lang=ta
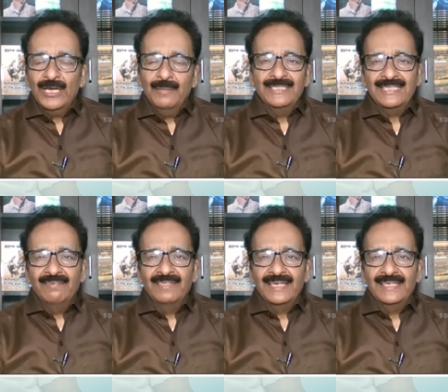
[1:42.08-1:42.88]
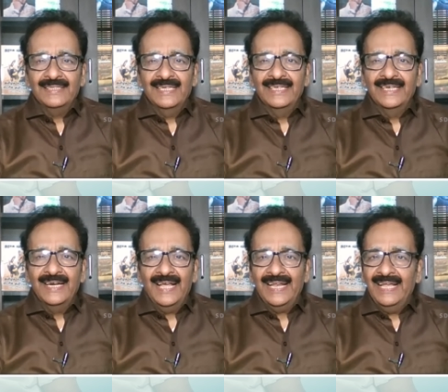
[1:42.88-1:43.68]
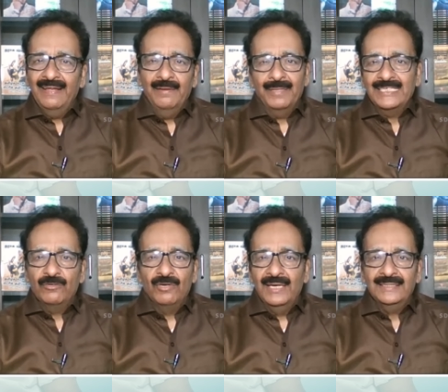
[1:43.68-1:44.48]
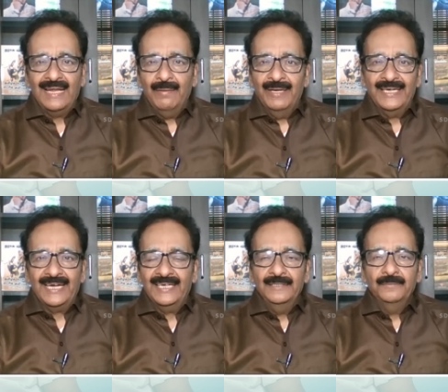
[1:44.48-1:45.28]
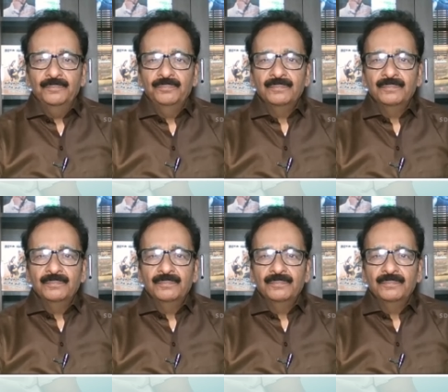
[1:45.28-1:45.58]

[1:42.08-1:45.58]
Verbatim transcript: முதலமைச்சர் செல்வதற்கு தங்குகிற அறையை மற்றவர்களுக்கு தரமாட்டார்கள்